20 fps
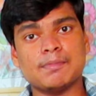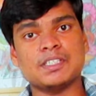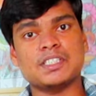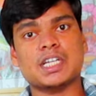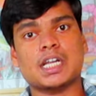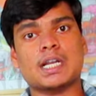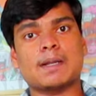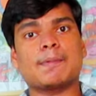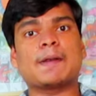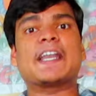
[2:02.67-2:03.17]
हमें
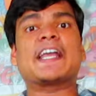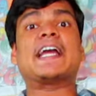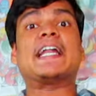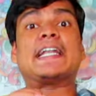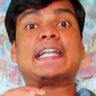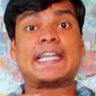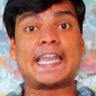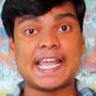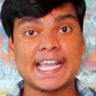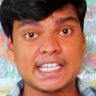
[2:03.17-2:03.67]
जाना पड़ेगा
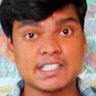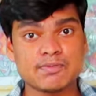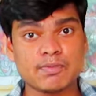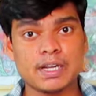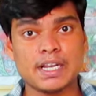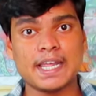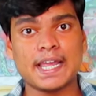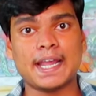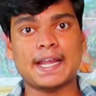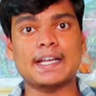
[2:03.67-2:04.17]
टैक्स
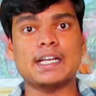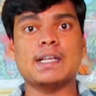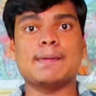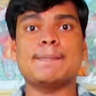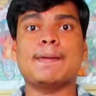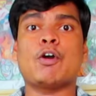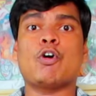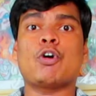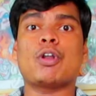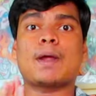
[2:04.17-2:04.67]
वाले एंगल
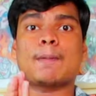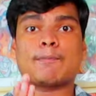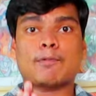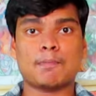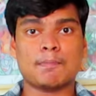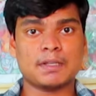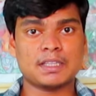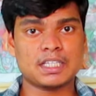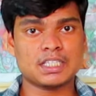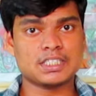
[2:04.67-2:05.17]
में और
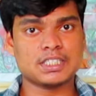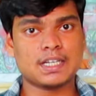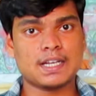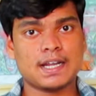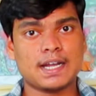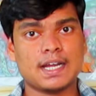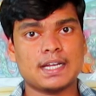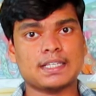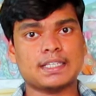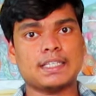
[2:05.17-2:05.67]
आपको पता
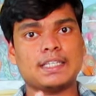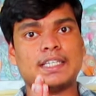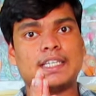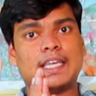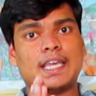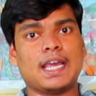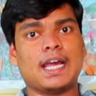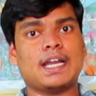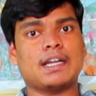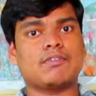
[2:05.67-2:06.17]
चलेगा कि
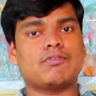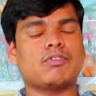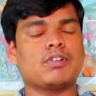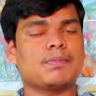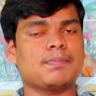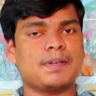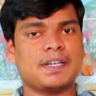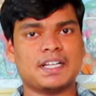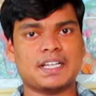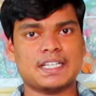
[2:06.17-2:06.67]
ये
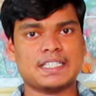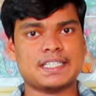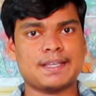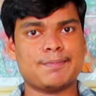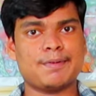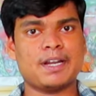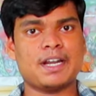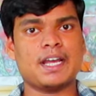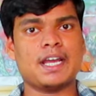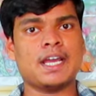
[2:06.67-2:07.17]
आर्टवर्क मैंने
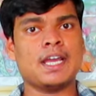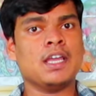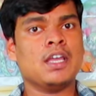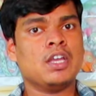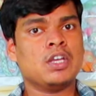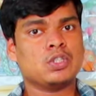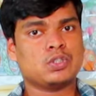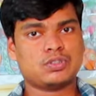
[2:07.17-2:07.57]
कैसे बनाया